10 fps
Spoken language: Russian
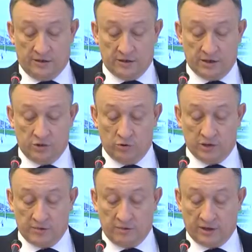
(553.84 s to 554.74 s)
На
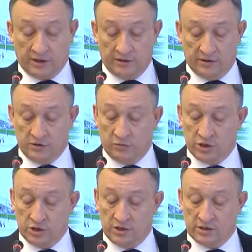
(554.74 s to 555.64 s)
стадионе сама арена на
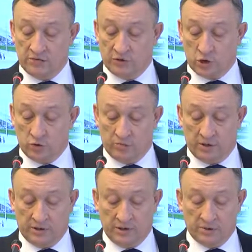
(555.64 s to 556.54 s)
сегодняшний день завершен
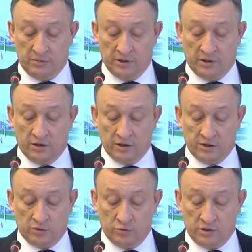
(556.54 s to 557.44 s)
монтаж
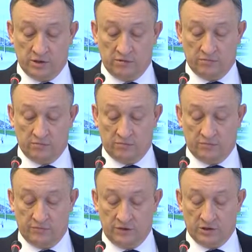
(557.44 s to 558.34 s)
металлоконструкций,
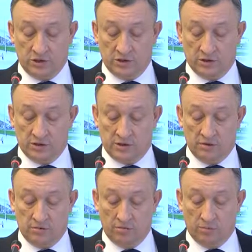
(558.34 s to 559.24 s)
всех
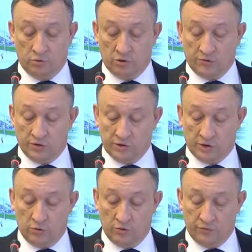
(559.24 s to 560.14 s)
14 блоков
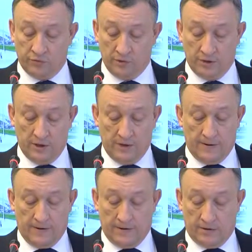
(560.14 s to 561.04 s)
козырьков.
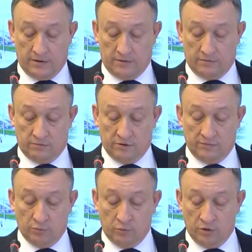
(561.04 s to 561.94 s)
А,
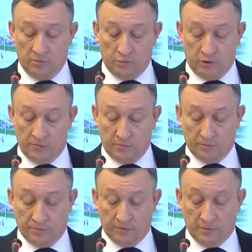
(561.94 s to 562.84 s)
на футбольном поле
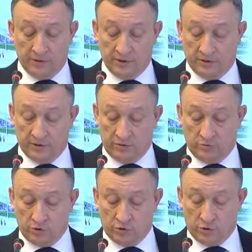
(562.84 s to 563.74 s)
выполнено
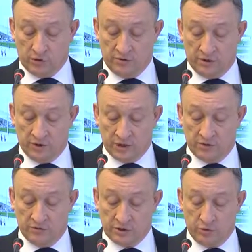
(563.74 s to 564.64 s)
устройство дренажного